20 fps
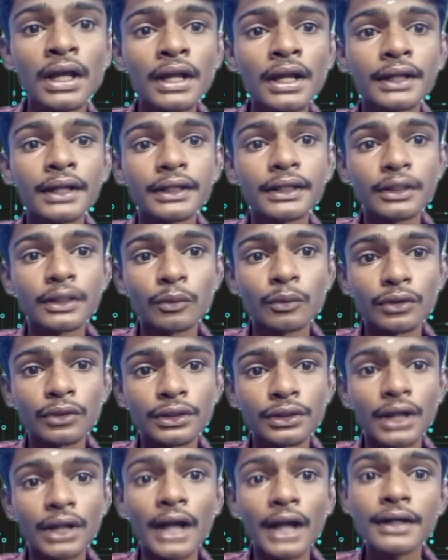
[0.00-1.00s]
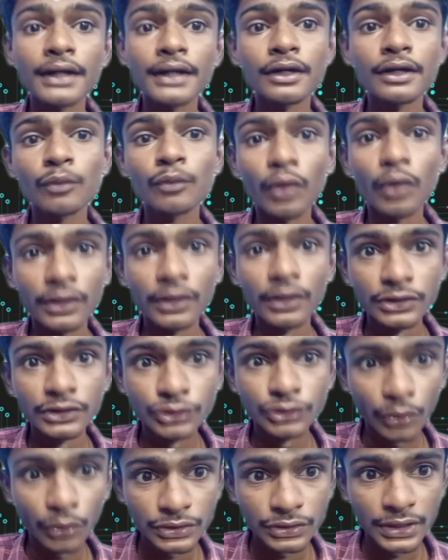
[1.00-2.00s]
நீங்கள் ஒரு ஹண்ட்ரட் வாட்
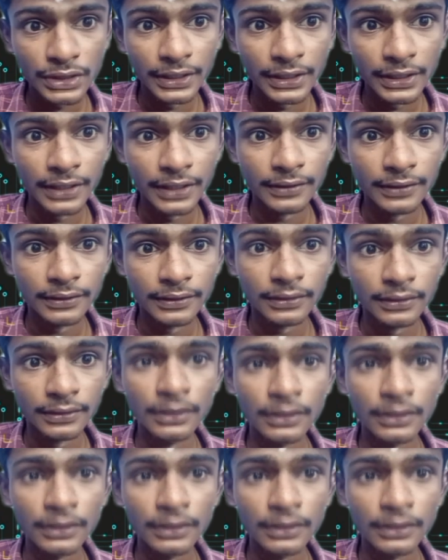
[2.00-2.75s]
சார்ஜரை எடுத்து